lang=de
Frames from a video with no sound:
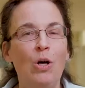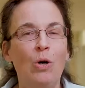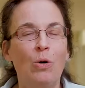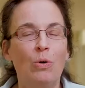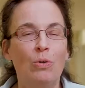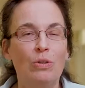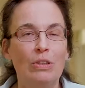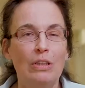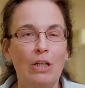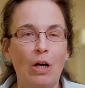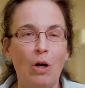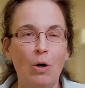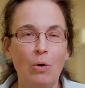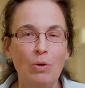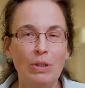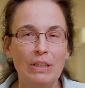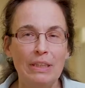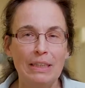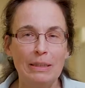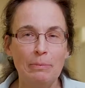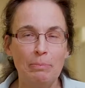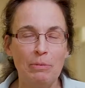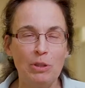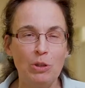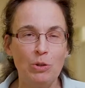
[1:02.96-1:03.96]
Und auch
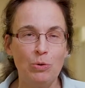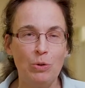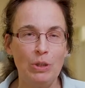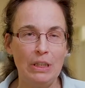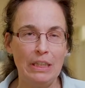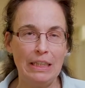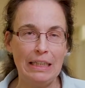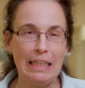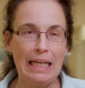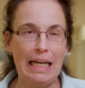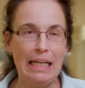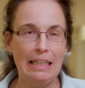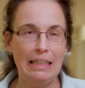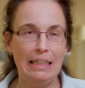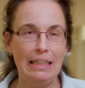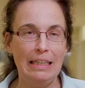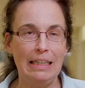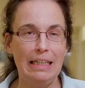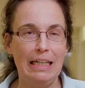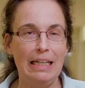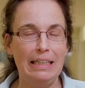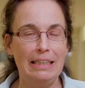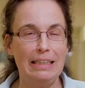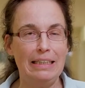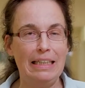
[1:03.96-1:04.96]
das persönlich
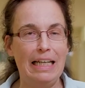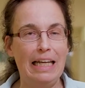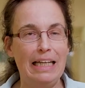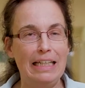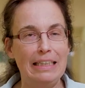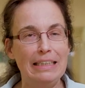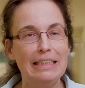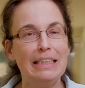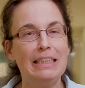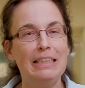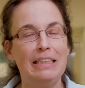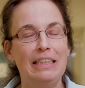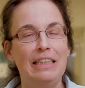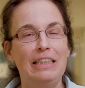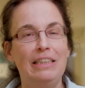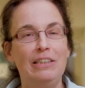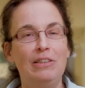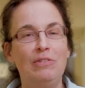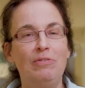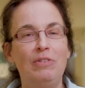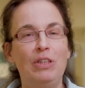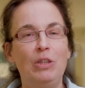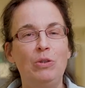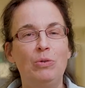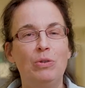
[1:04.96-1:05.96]
Kennenlernen einzelner
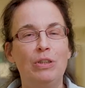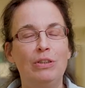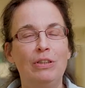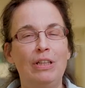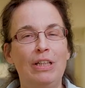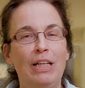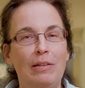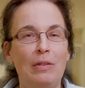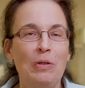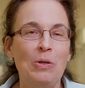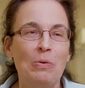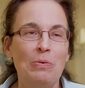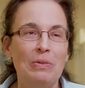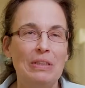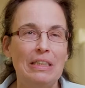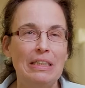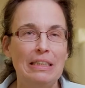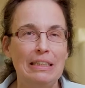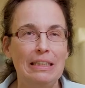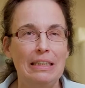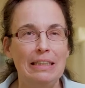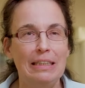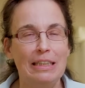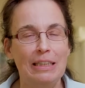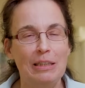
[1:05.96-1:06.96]
Individuen. Und
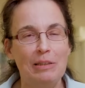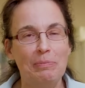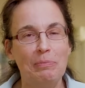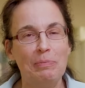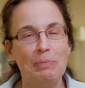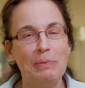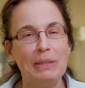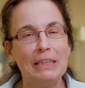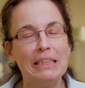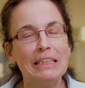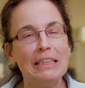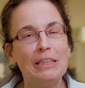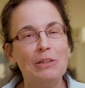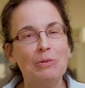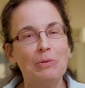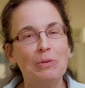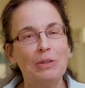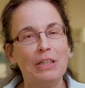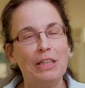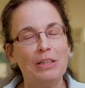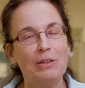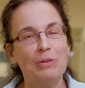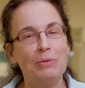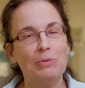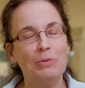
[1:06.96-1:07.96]
das sind dann
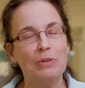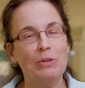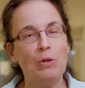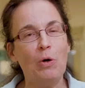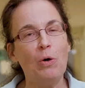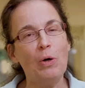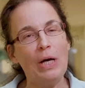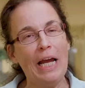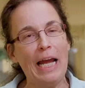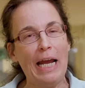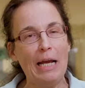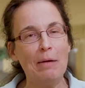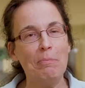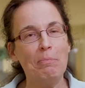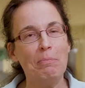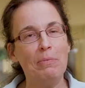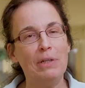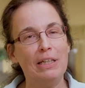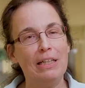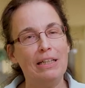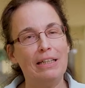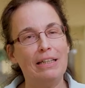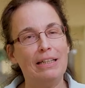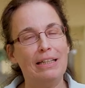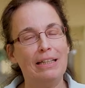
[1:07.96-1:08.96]
Beziehungen und auch
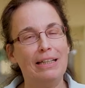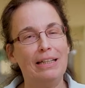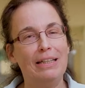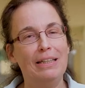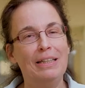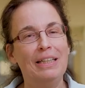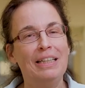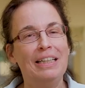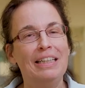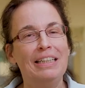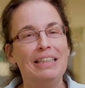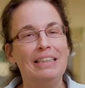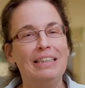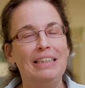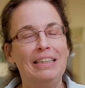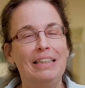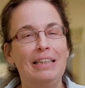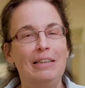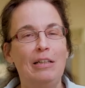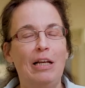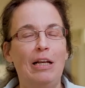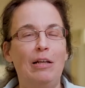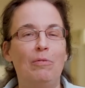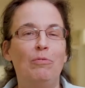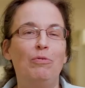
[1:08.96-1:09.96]
Einblicke,
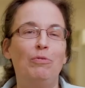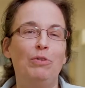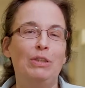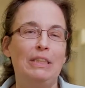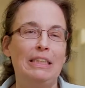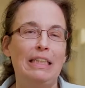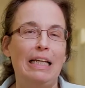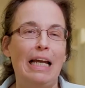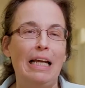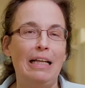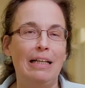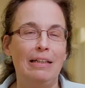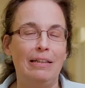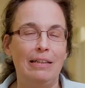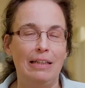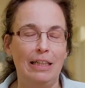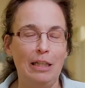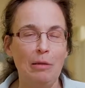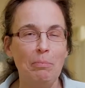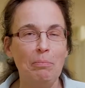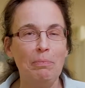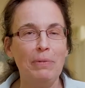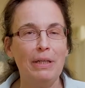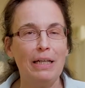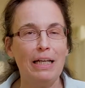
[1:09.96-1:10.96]
die ähm, fürs äh,
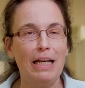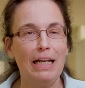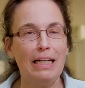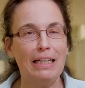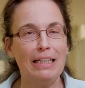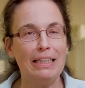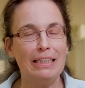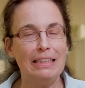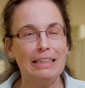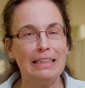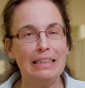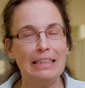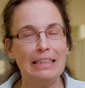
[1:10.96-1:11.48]
Leben bereichernd